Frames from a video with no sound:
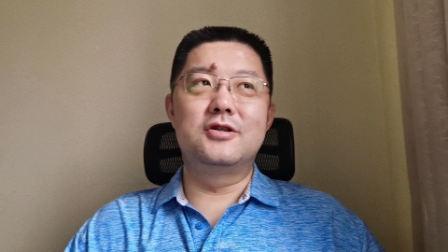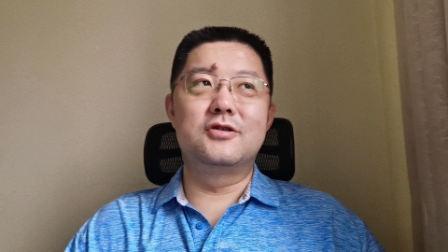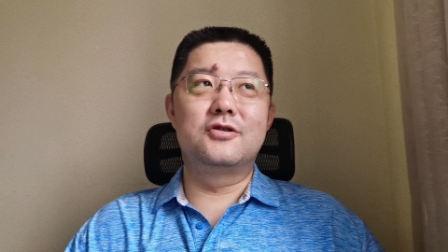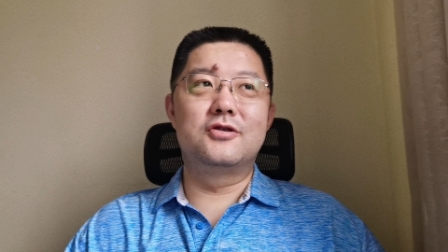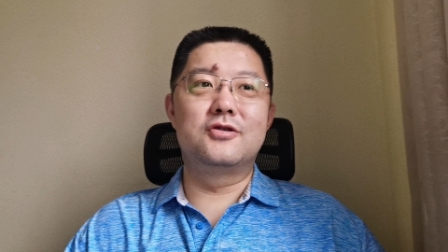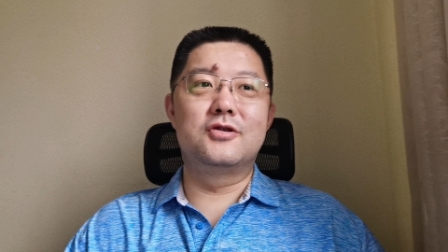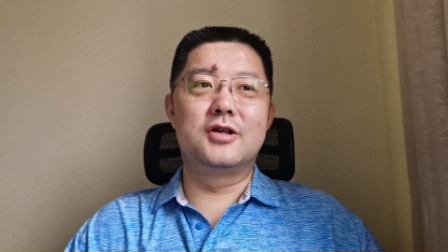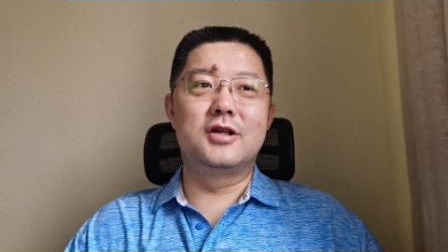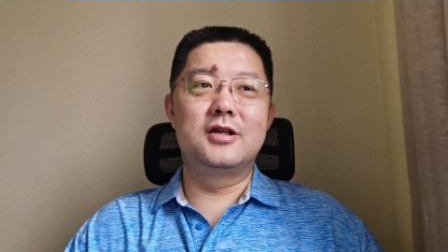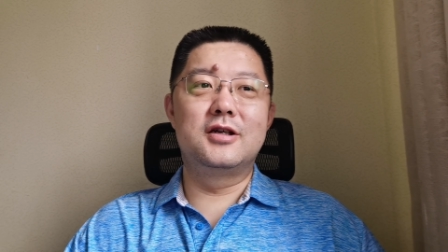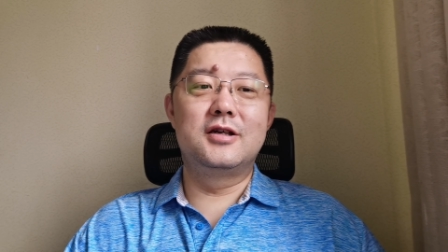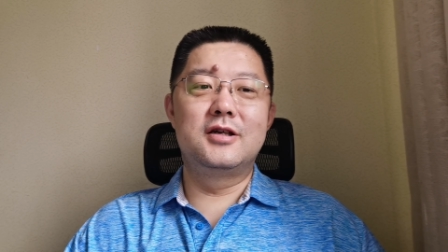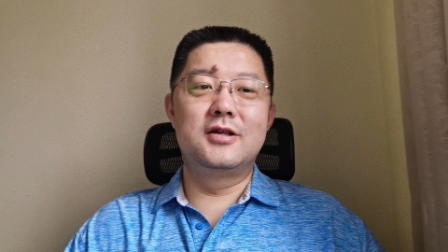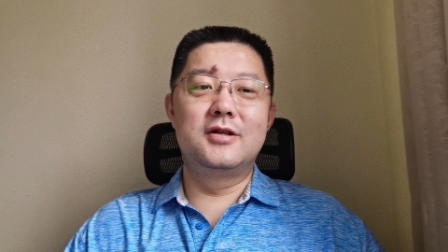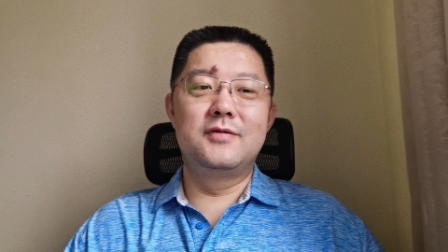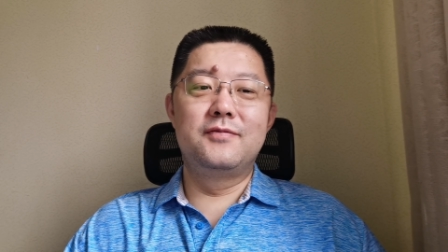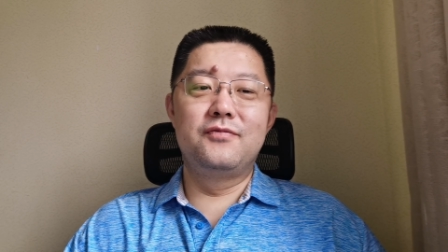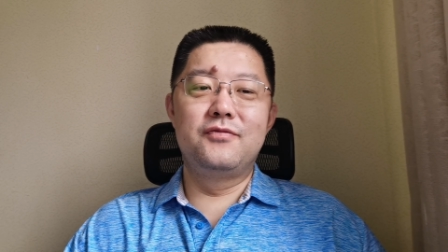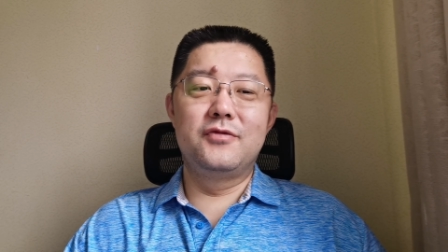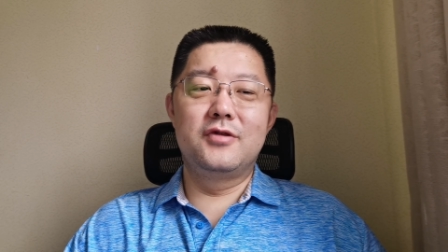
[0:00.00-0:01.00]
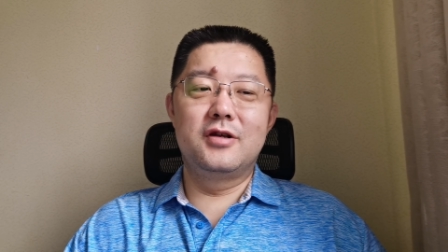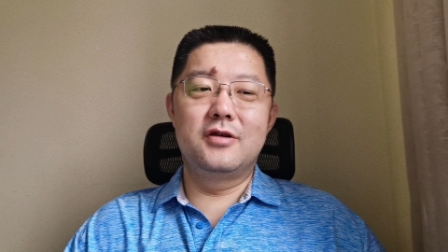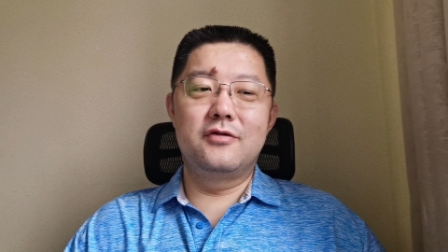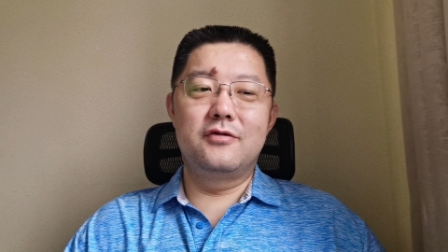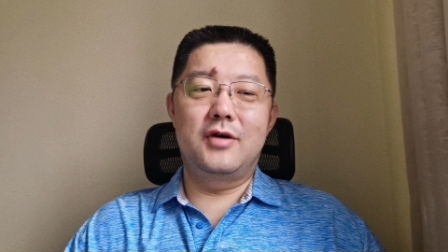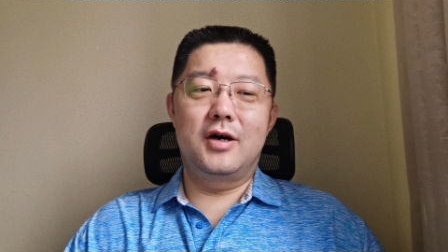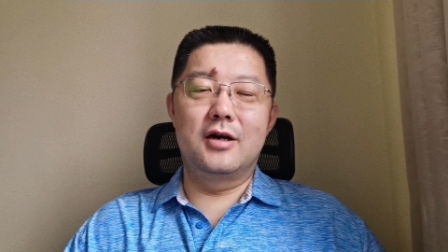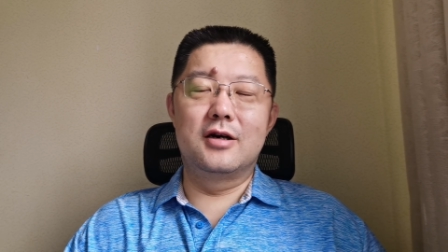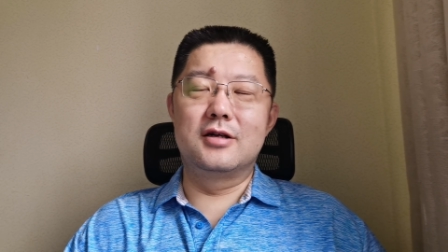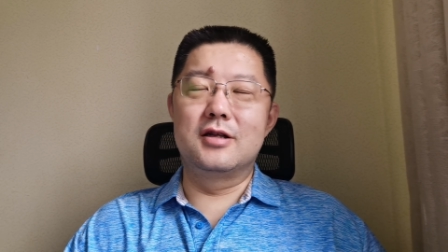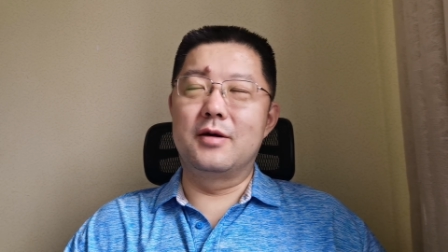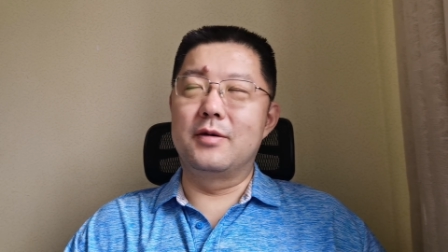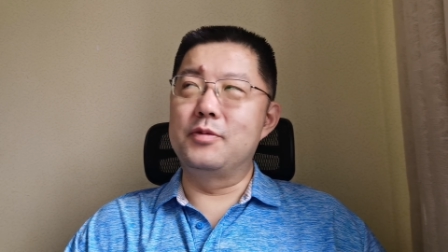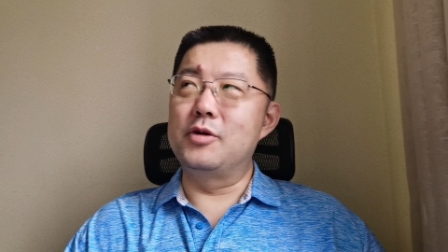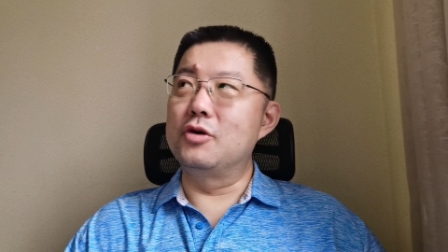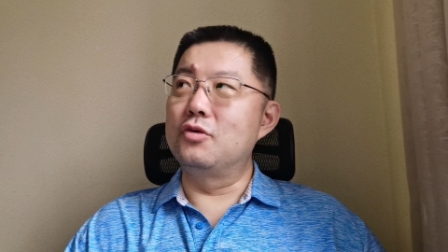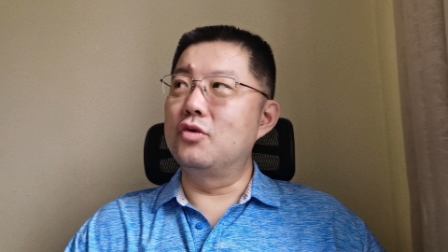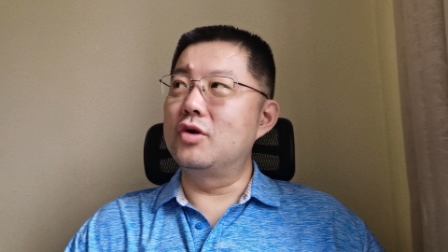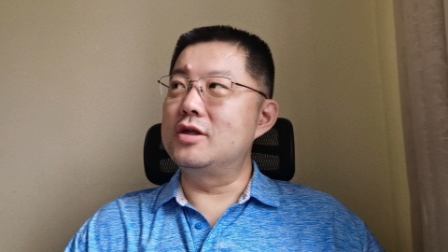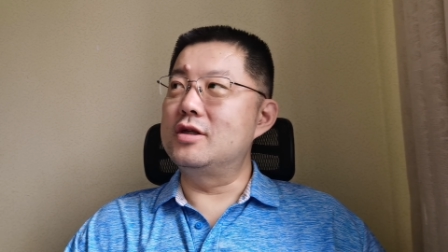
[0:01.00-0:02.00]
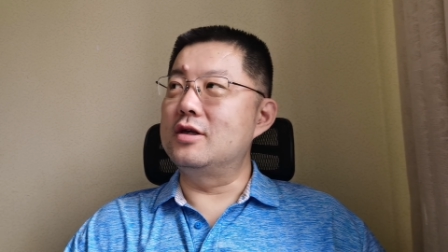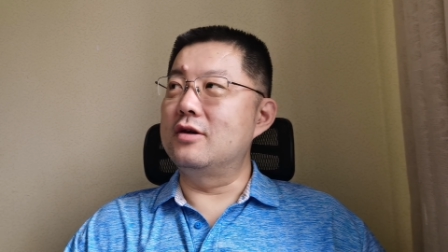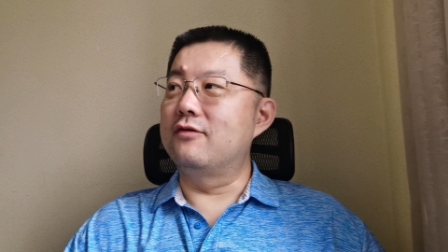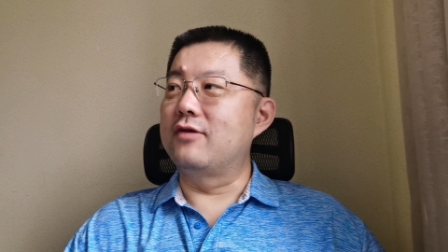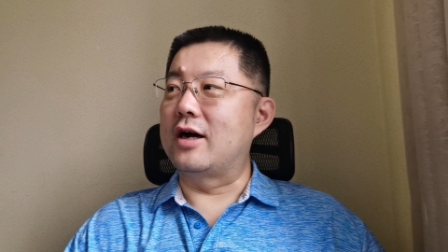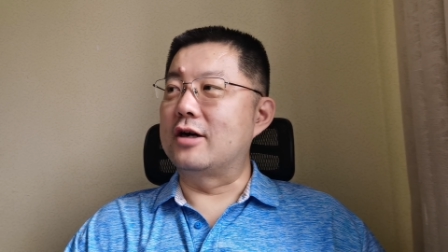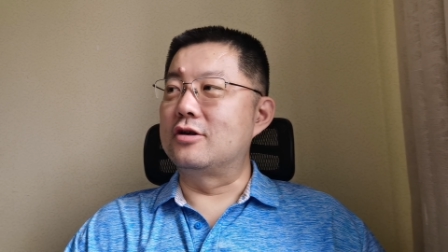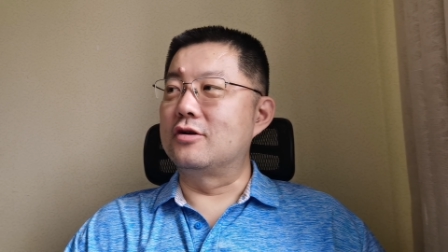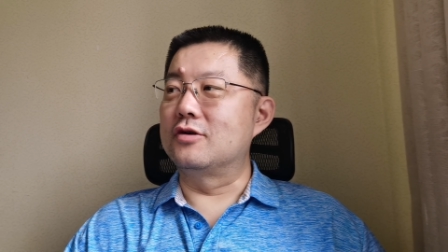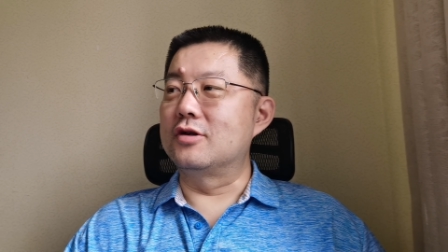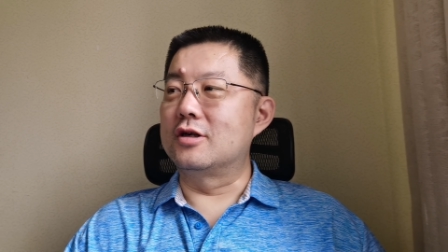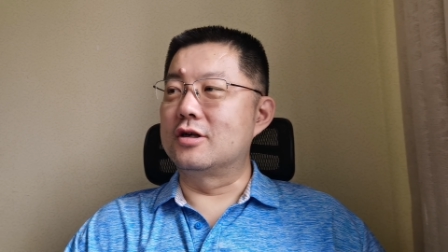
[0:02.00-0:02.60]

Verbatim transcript: 就是说忘了是在苹果几发